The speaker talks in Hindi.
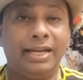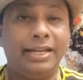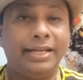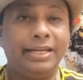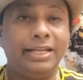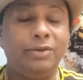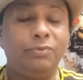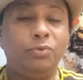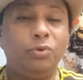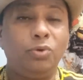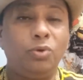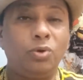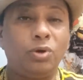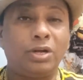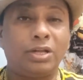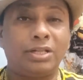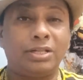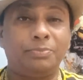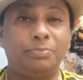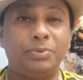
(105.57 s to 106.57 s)
लेकिन वो
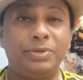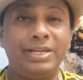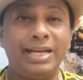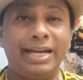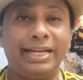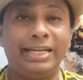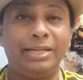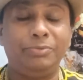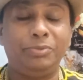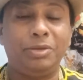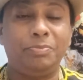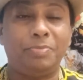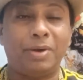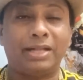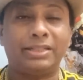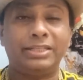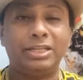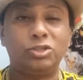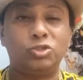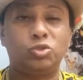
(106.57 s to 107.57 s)
लोग पीआर टीम की
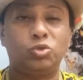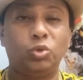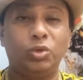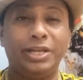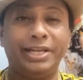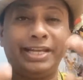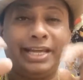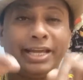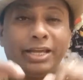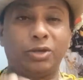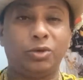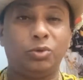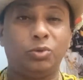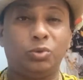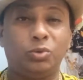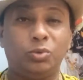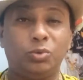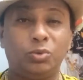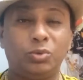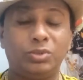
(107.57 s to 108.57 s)
बातें सुनेंगे
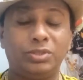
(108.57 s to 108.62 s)
क्यों